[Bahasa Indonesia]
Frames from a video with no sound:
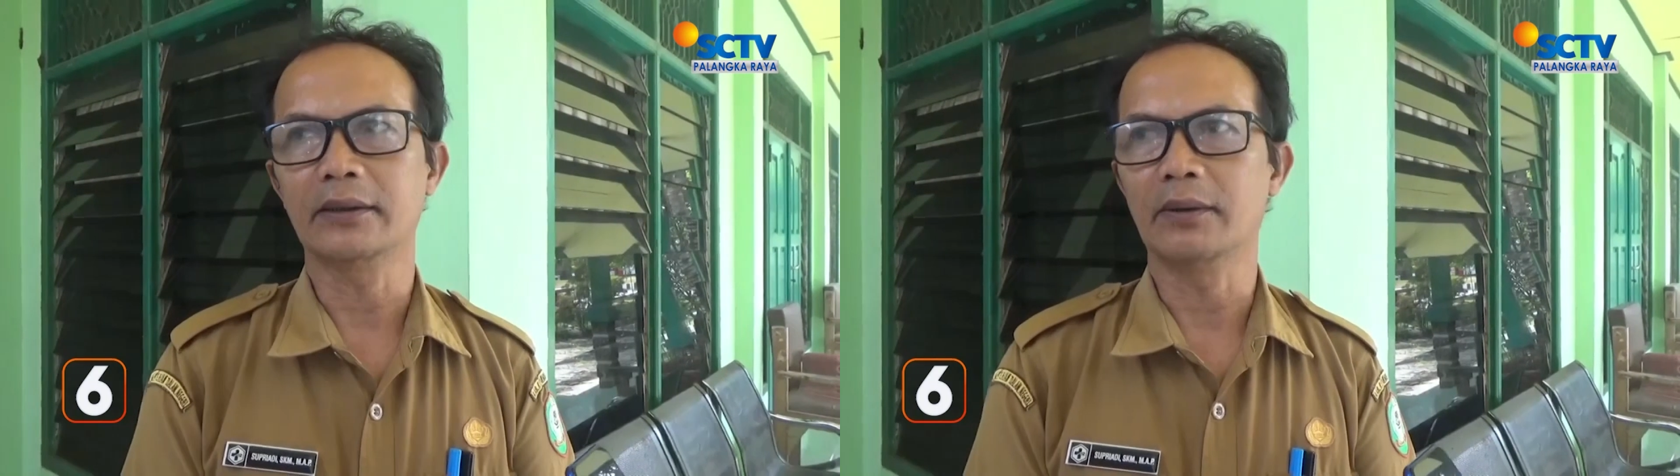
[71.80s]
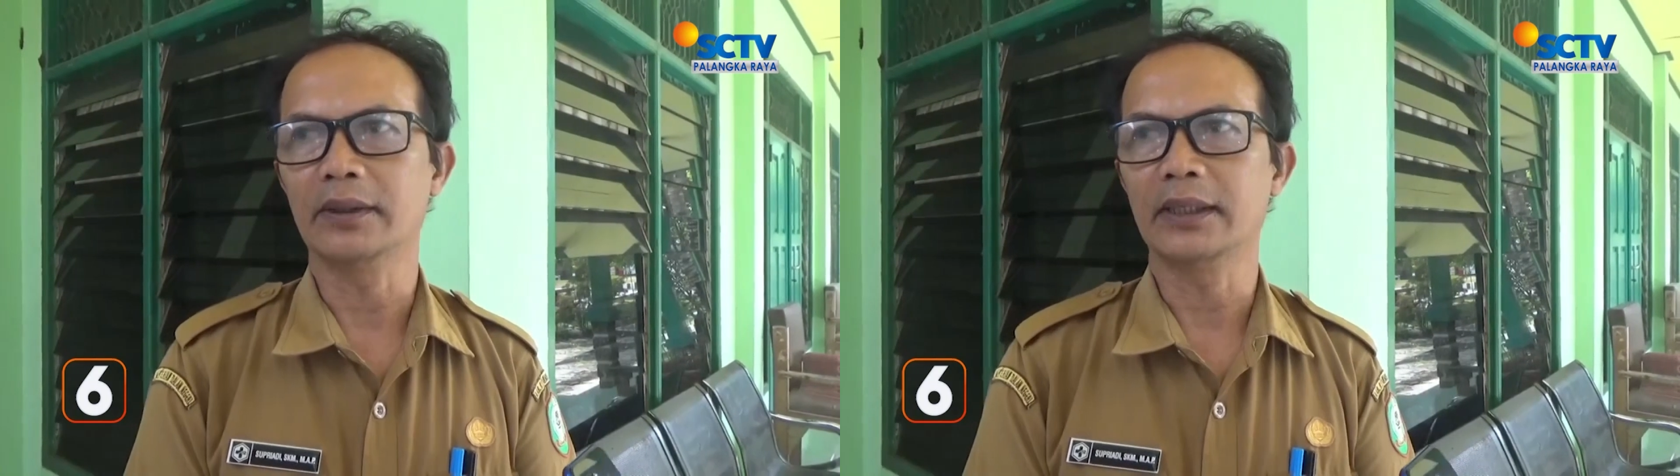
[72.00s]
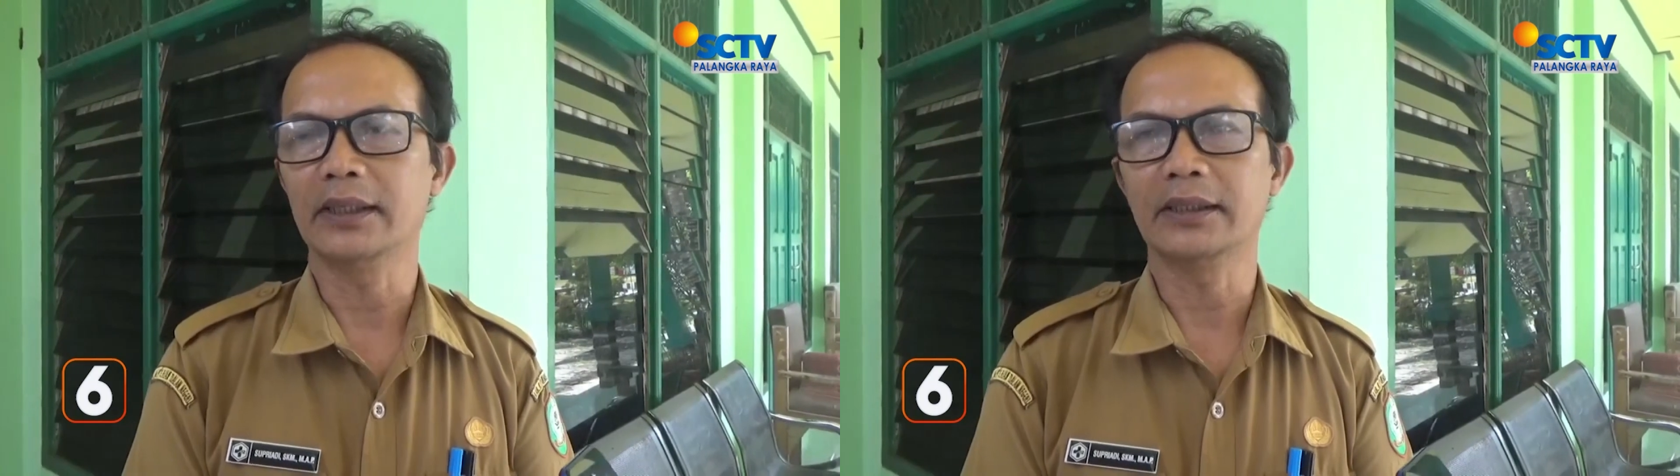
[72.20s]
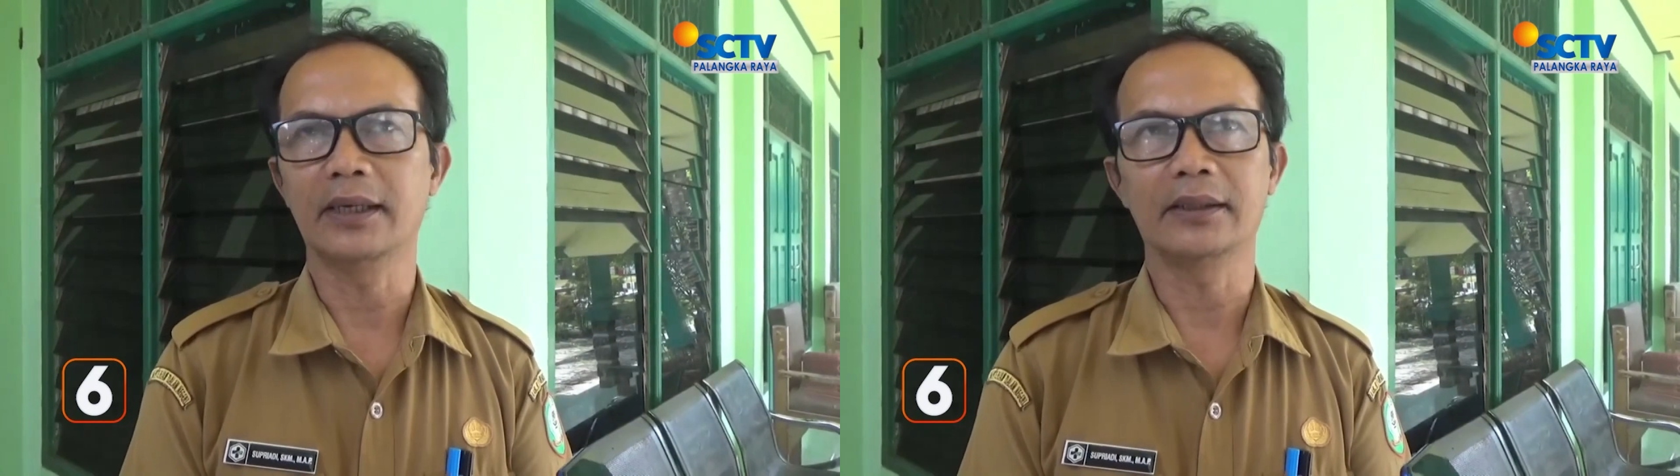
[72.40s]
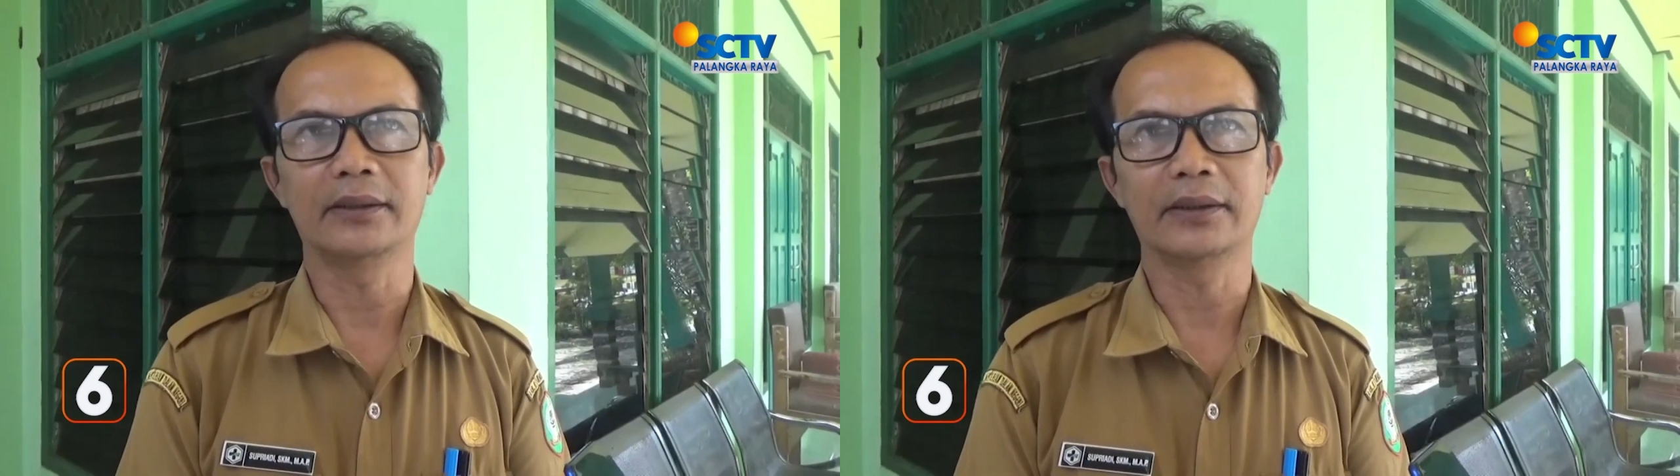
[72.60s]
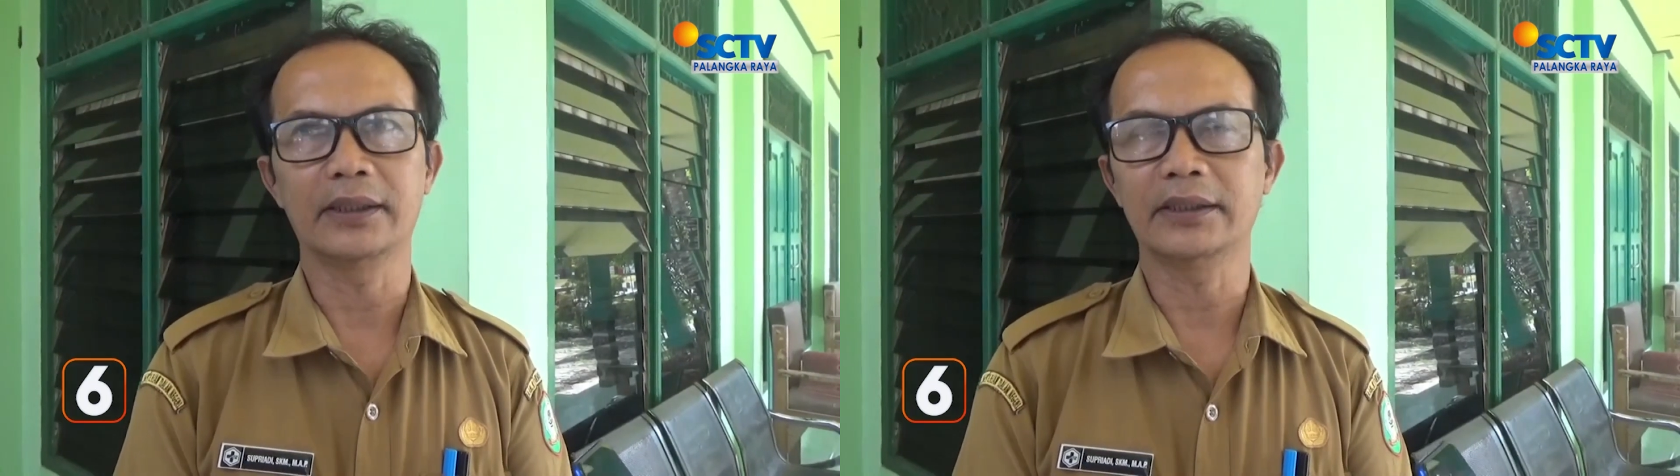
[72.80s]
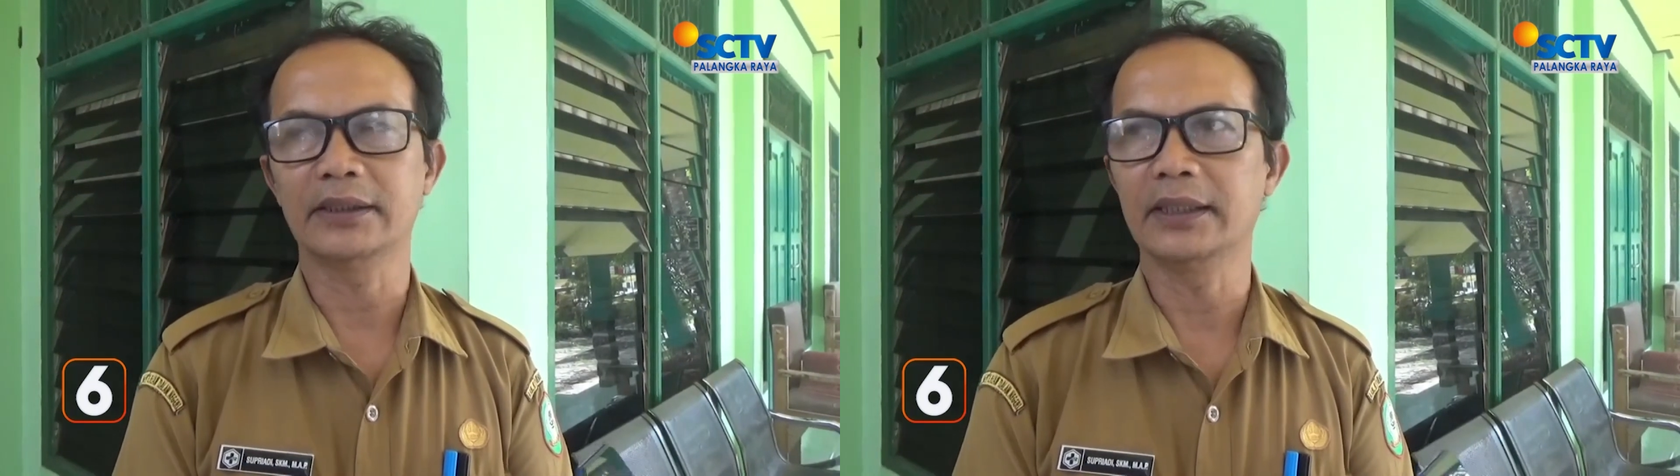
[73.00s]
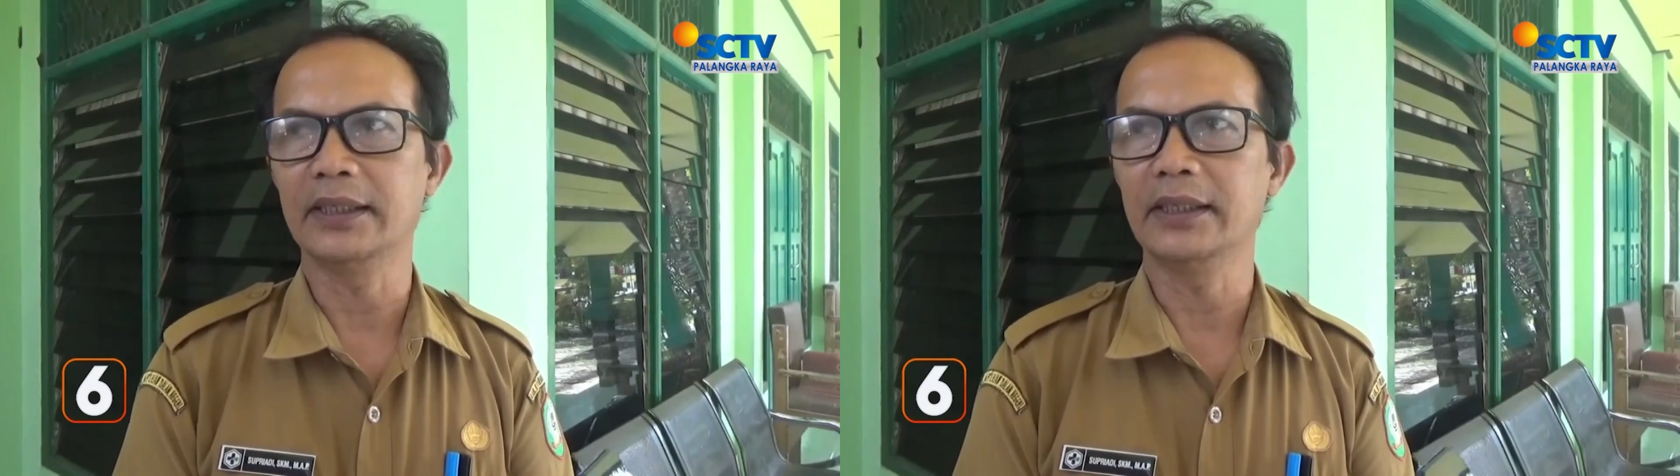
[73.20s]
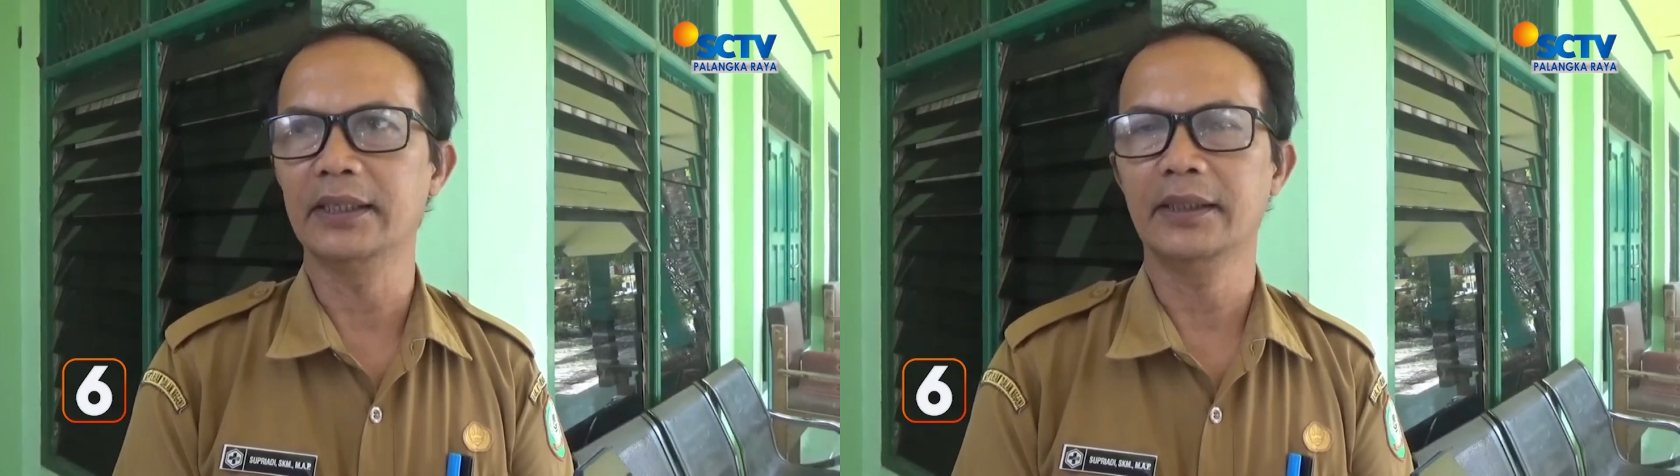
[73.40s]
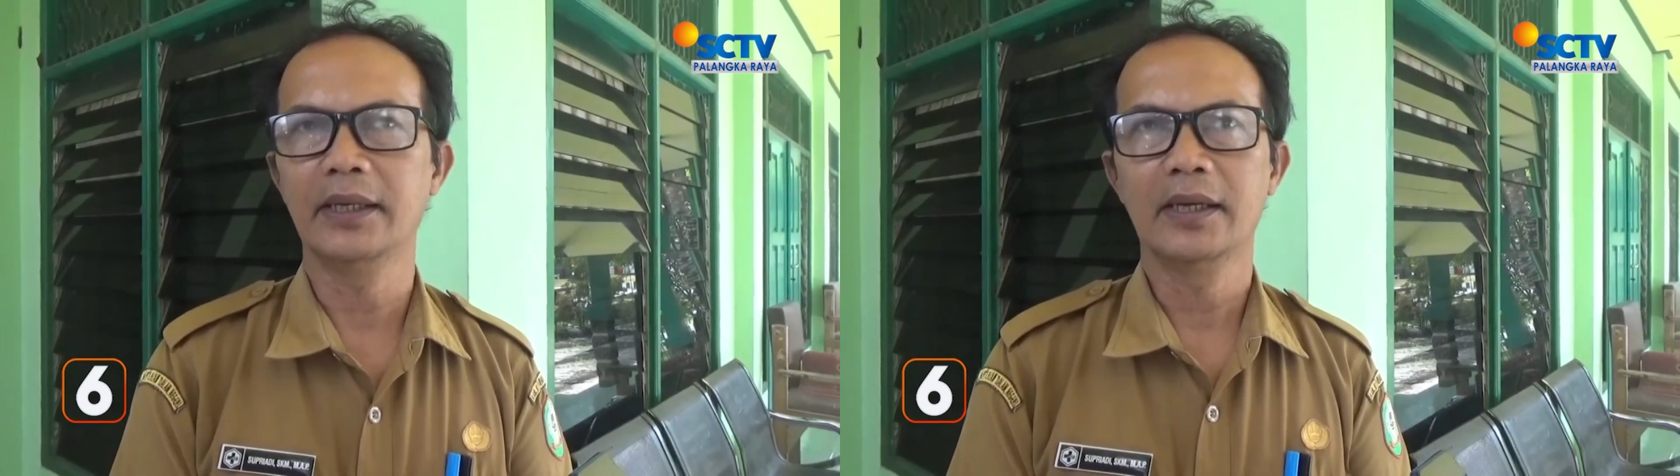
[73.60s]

keluarga kita atau kita sendiri